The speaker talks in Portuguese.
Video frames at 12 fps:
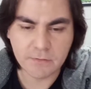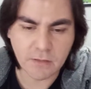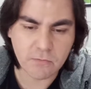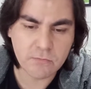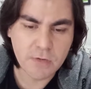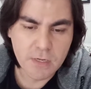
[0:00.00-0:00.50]

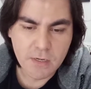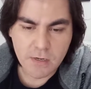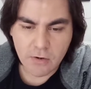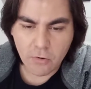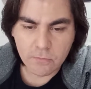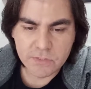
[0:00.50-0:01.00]
Então,
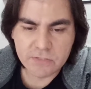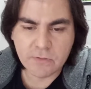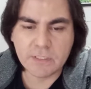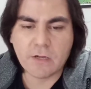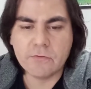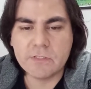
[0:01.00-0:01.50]
como diz o
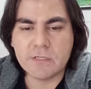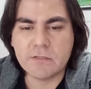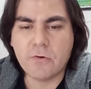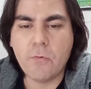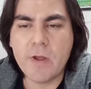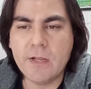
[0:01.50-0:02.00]
Arnaldo
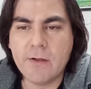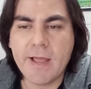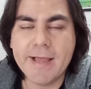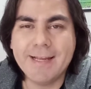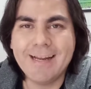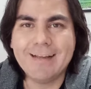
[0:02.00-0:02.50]
César Coelho, a
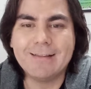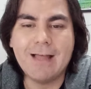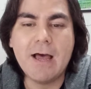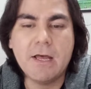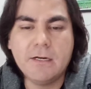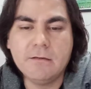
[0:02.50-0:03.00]
regra é
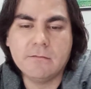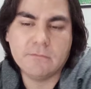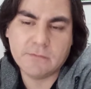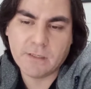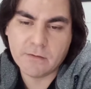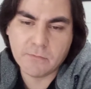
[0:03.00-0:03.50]
clara,
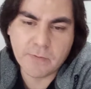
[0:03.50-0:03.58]
né?